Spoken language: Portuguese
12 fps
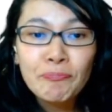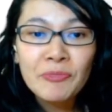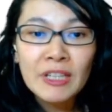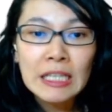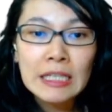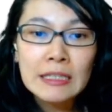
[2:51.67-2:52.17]

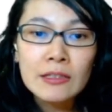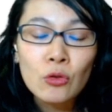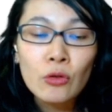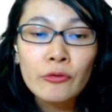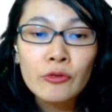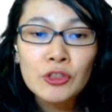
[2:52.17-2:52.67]
é, estão
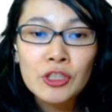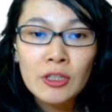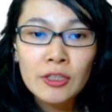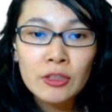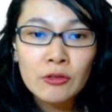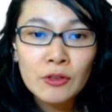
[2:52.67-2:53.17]
confundindo,
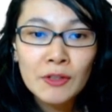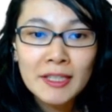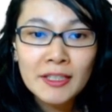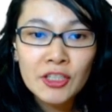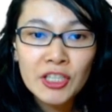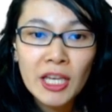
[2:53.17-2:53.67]
achando que o
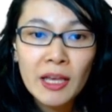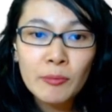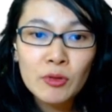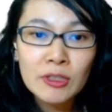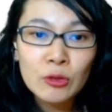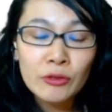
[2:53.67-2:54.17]
SG é para
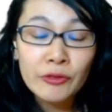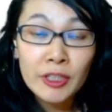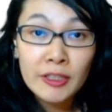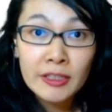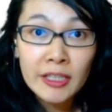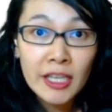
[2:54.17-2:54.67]
o setor
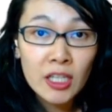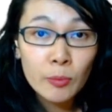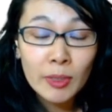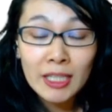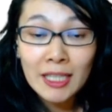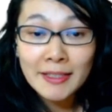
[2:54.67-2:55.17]
financeiro,
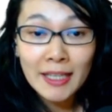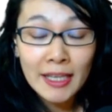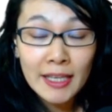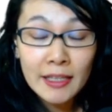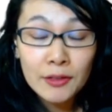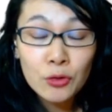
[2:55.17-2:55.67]
para analisar
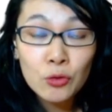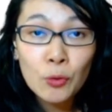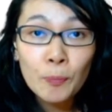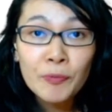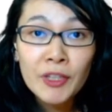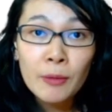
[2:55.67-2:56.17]
risco,
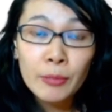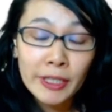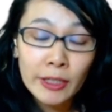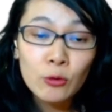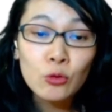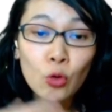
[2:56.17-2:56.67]

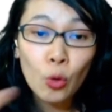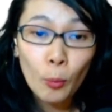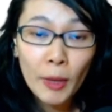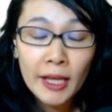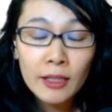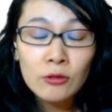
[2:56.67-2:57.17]
porque no
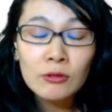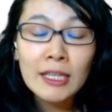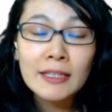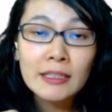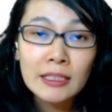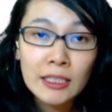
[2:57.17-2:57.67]
documento está
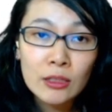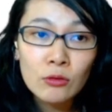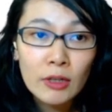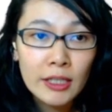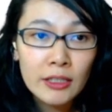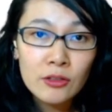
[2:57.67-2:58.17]
escrito
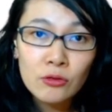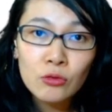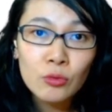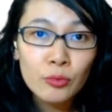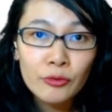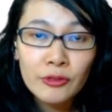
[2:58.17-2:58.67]
aí tudo
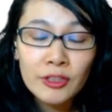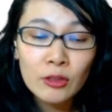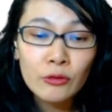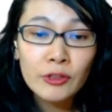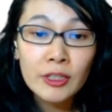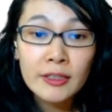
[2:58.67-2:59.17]
para o setor
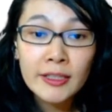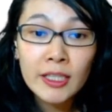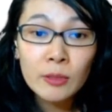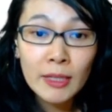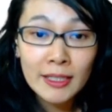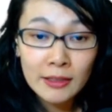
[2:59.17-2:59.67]

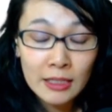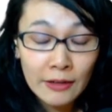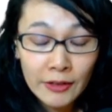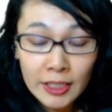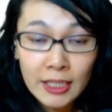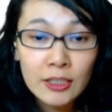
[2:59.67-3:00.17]
financeiro, mas na
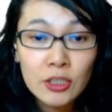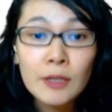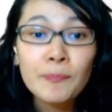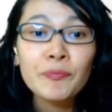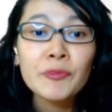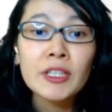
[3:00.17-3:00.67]
verdade
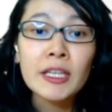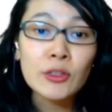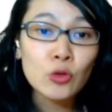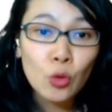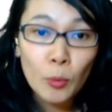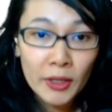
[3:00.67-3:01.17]
esse
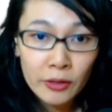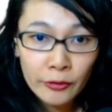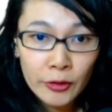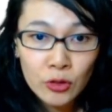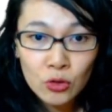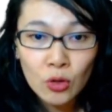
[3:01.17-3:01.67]
documento
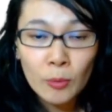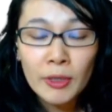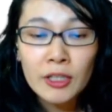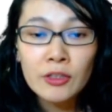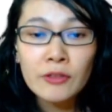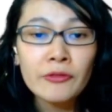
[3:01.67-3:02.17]
foi somente